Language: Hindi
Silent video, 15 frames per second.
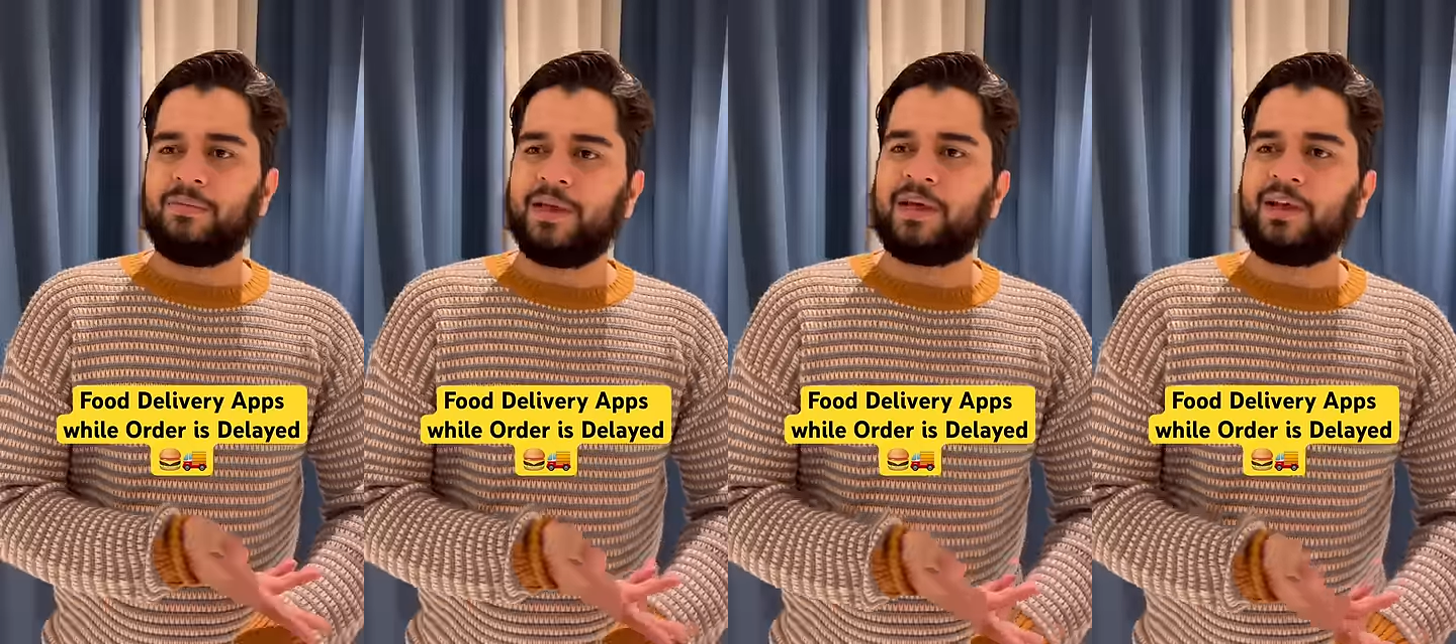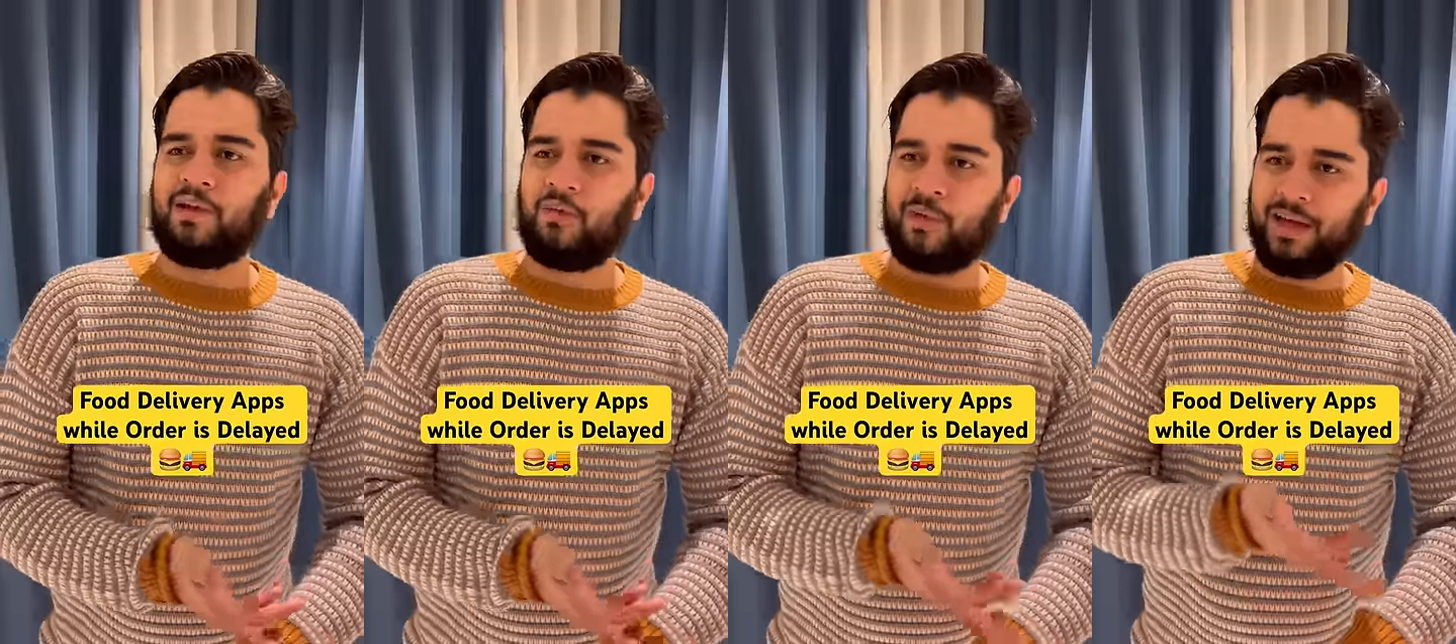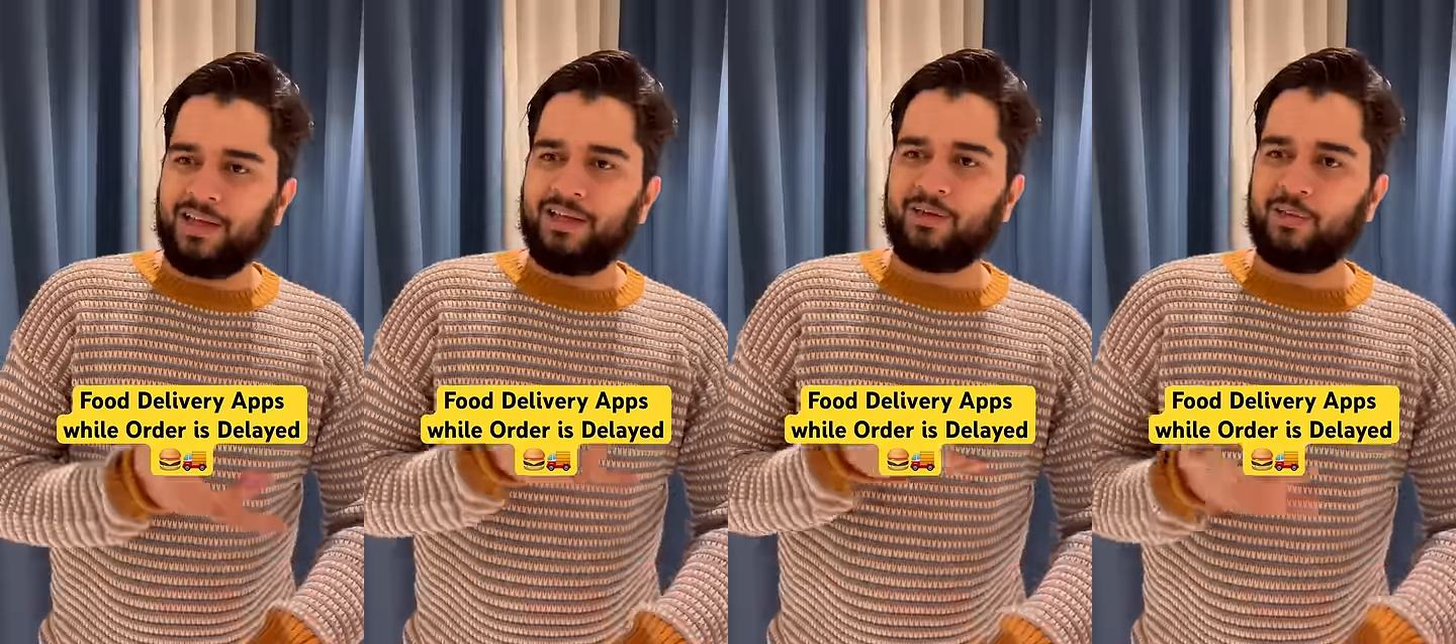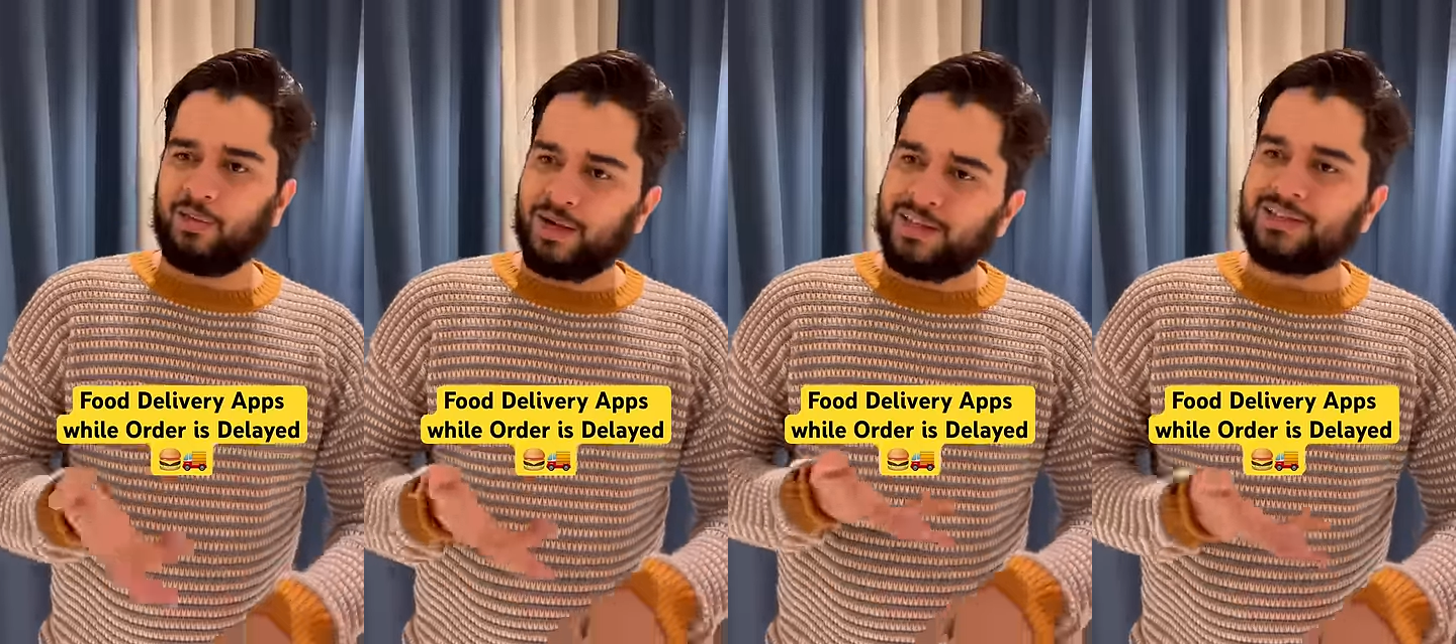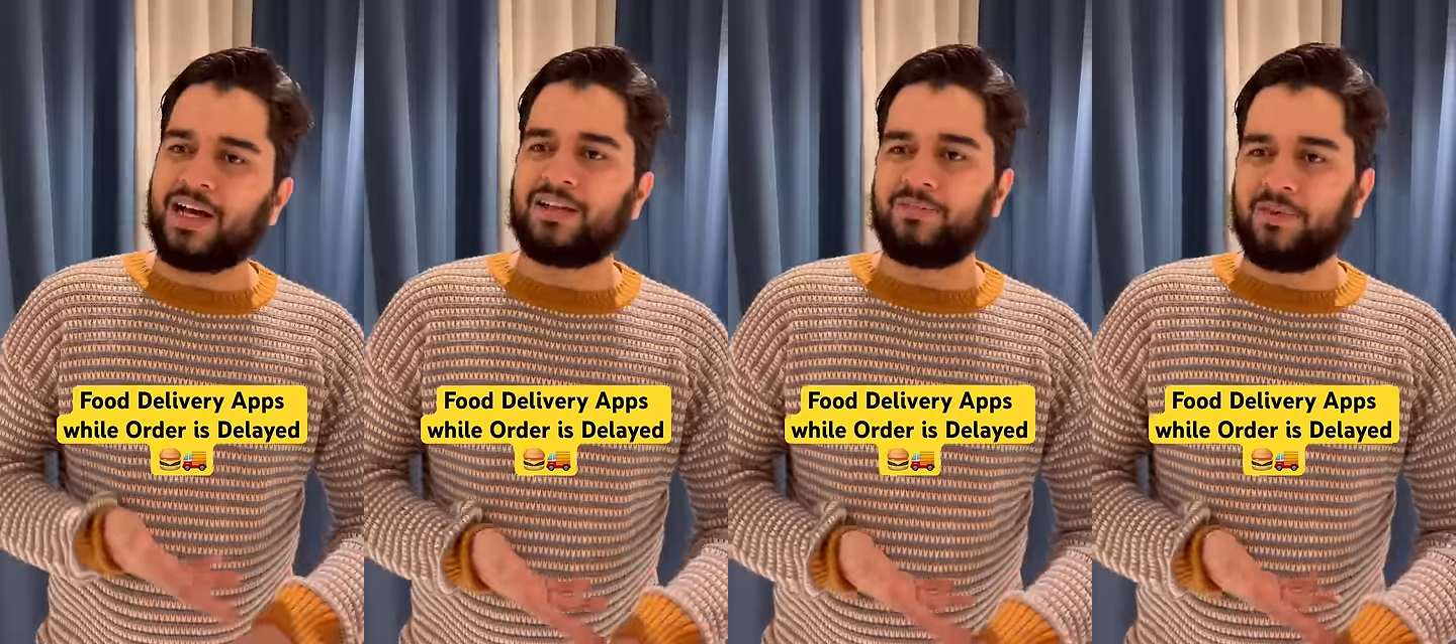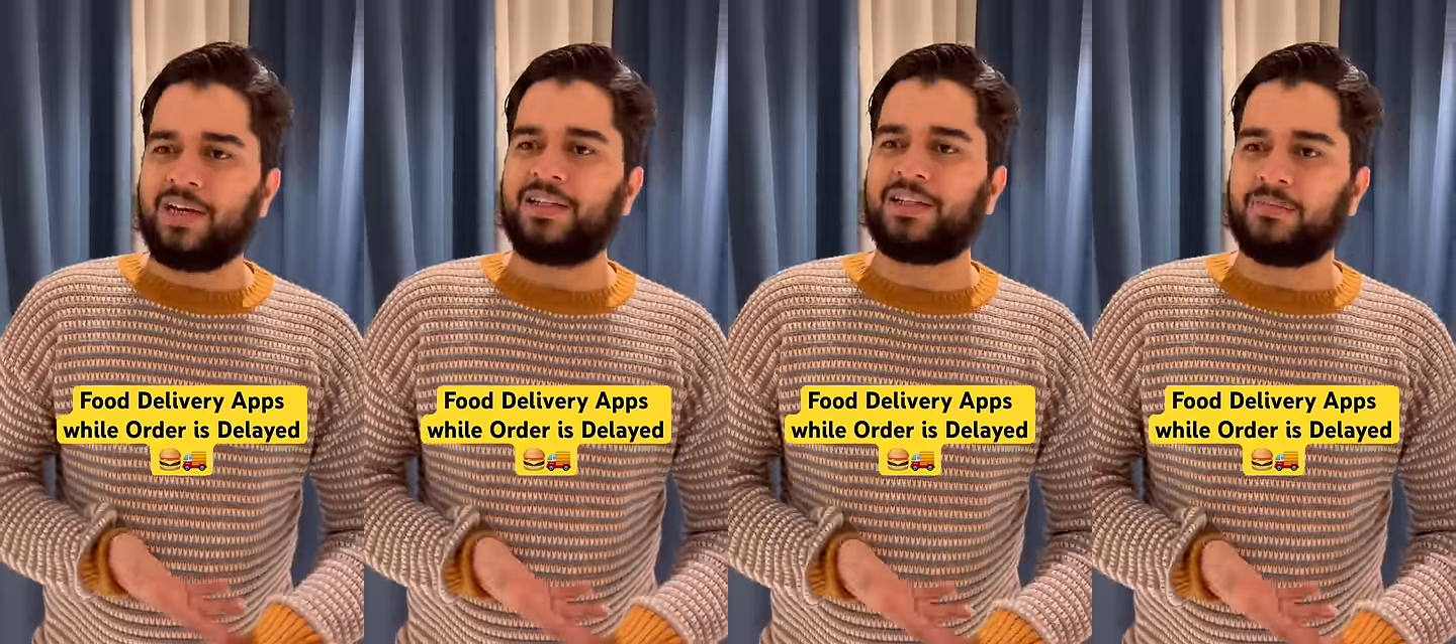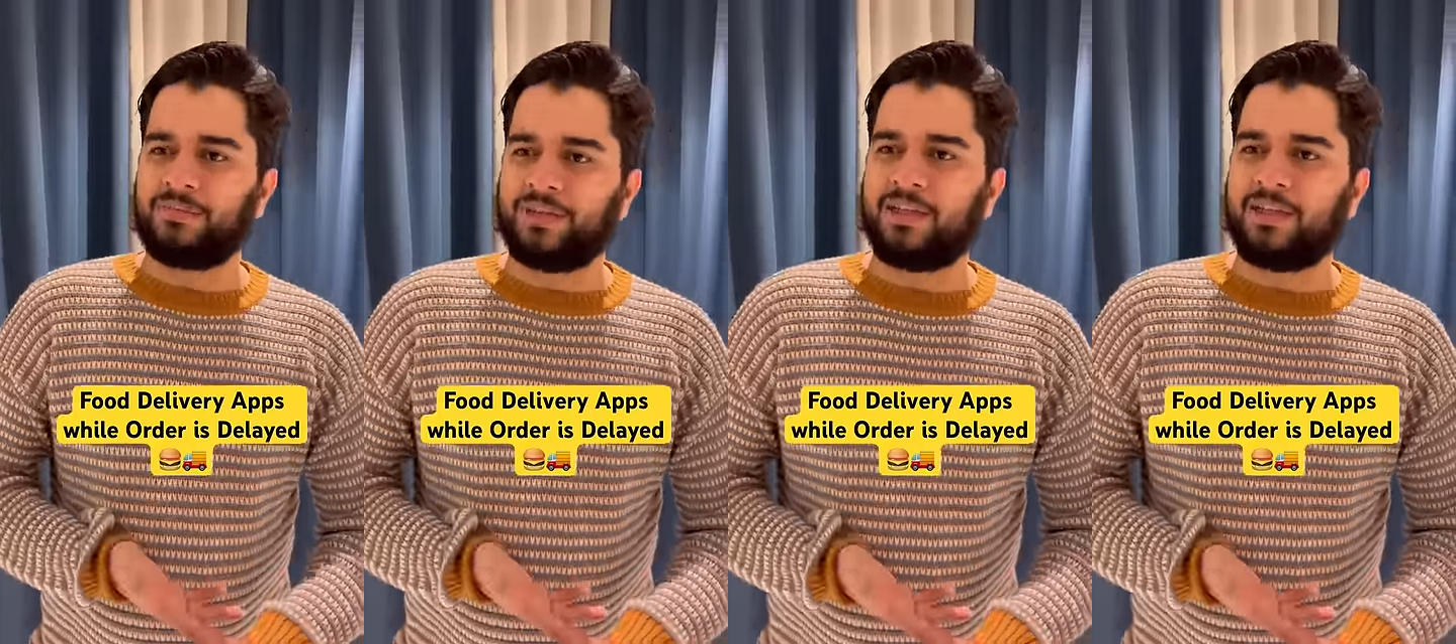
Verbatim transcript: देख रहा हूँ भाई हो गए सात मिनट तब से